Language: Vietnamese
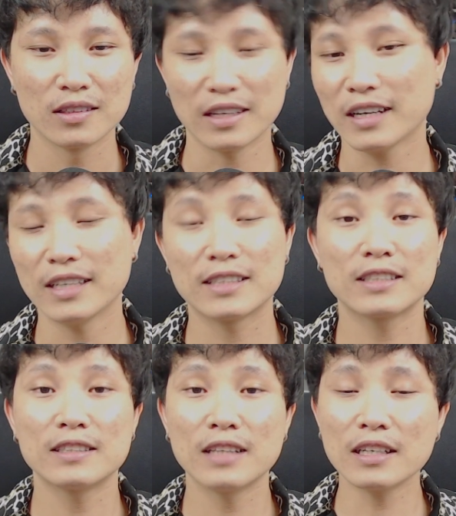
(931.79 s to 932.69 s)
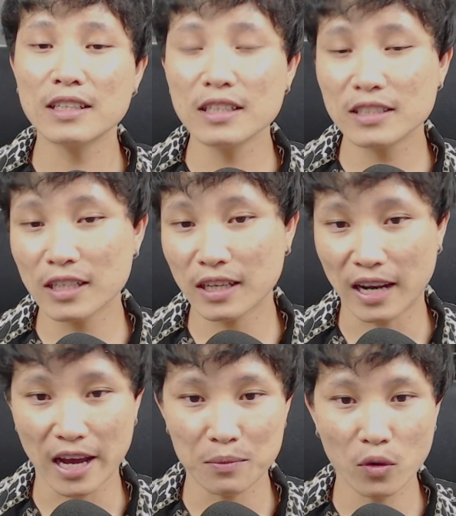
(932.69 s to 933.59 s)
nãy ngày nãy cứ chia cần
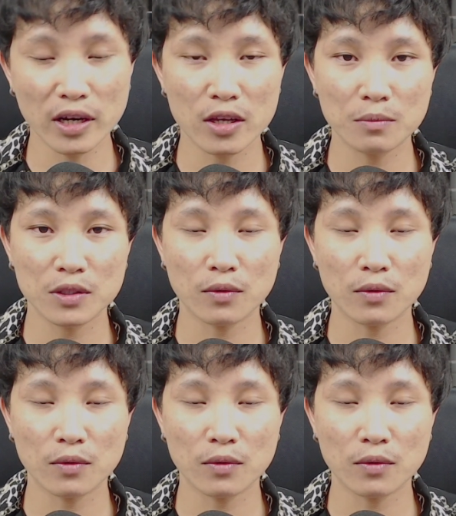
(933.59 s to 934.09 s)
lại mối để nhóm